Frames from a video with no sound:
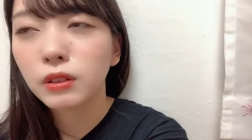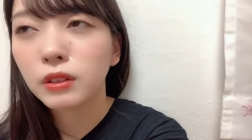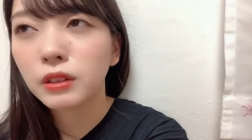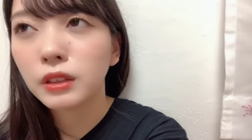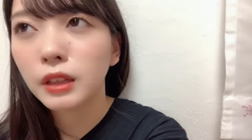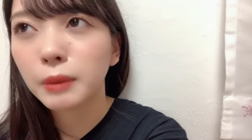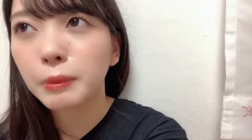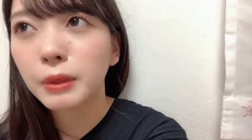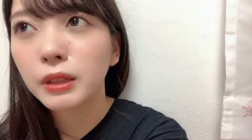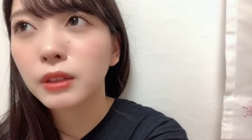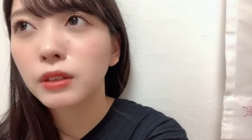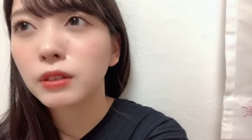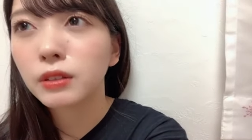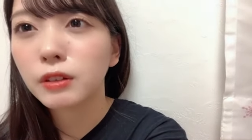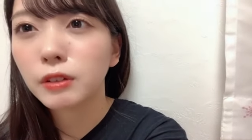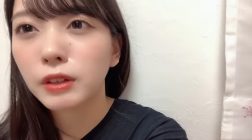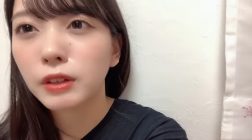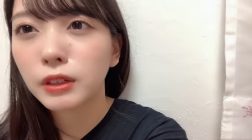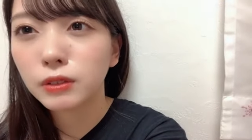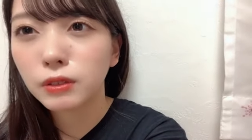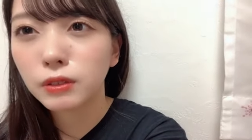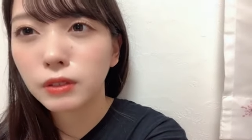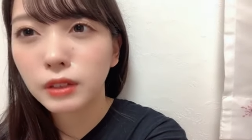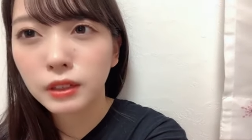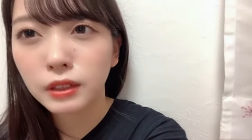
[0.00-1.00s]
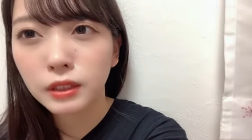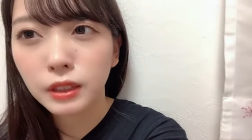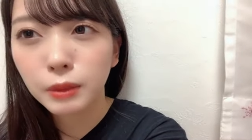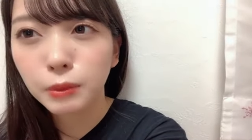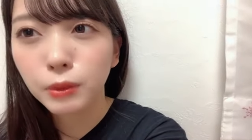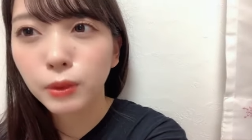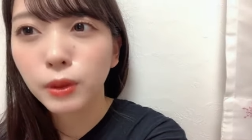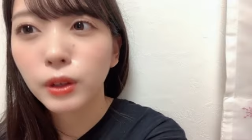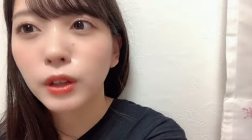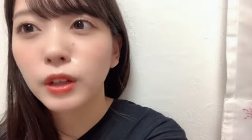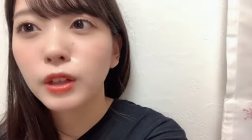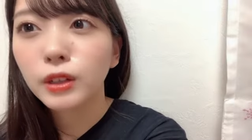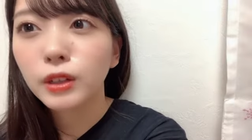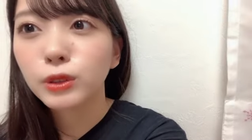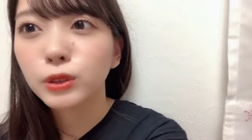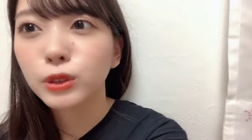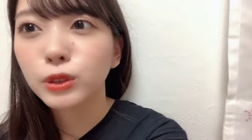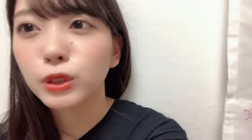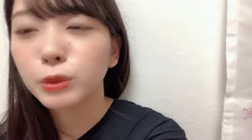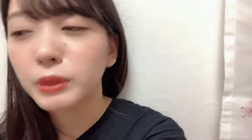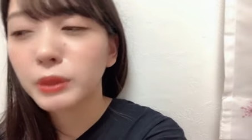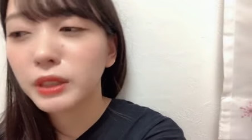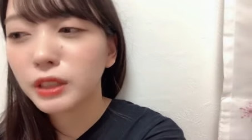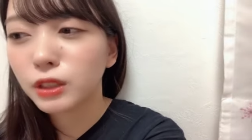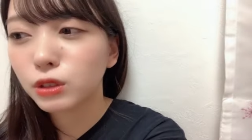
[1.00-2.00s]
ためっていうかファンの方も
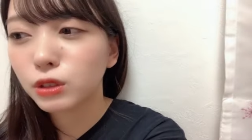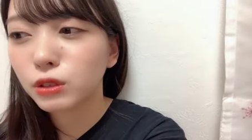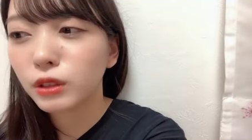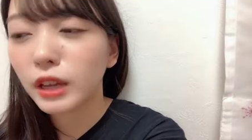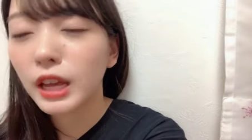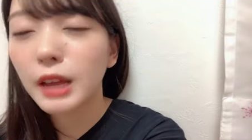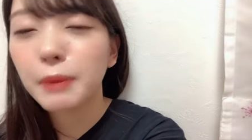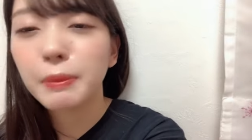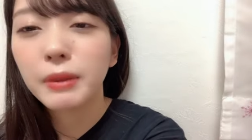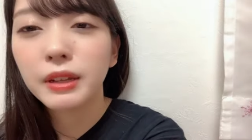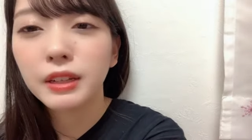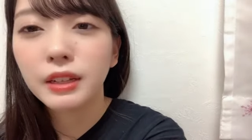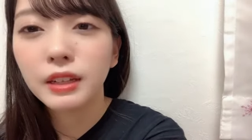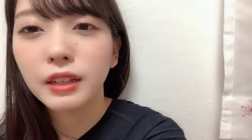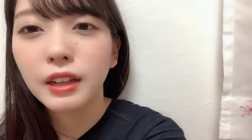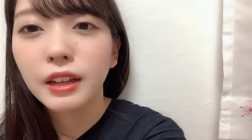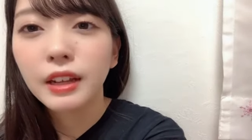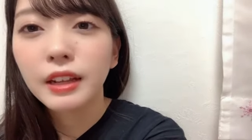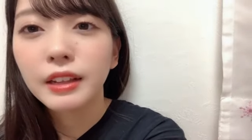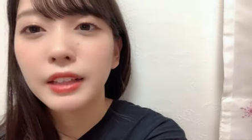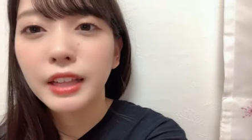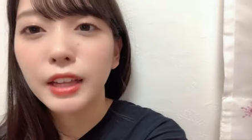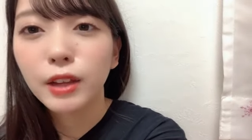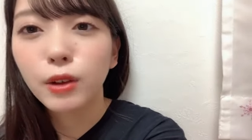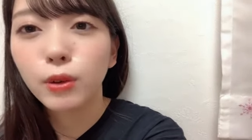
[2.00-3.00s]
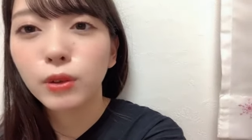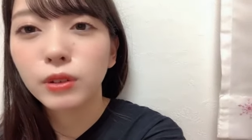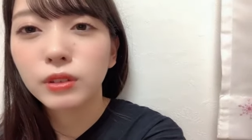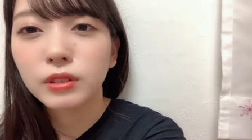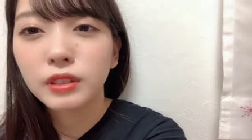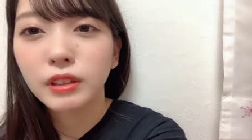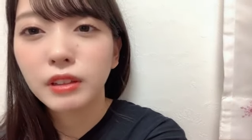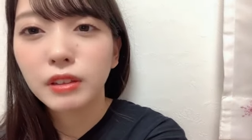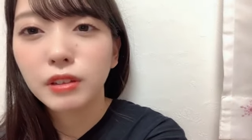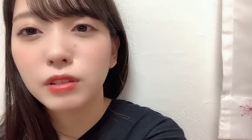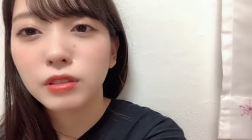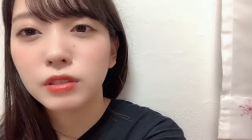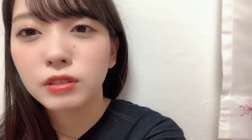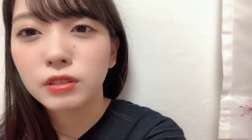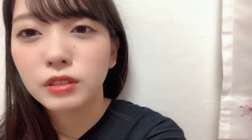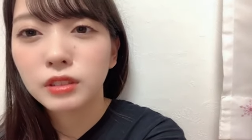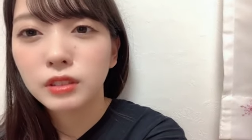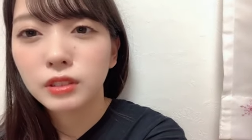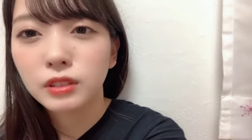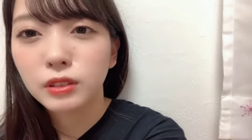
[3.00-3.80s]
含めてちょっと早めに寝ようっていう